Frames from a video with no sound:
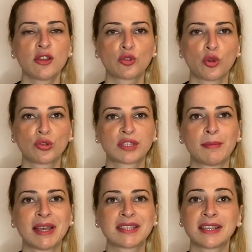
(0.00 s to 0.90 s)
çoğu
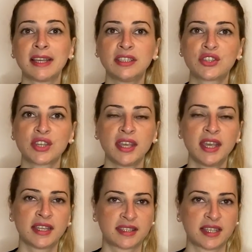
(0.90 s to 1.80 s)
zaman sadece
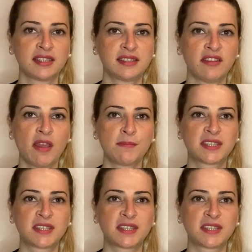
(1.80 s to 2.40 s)
sahte web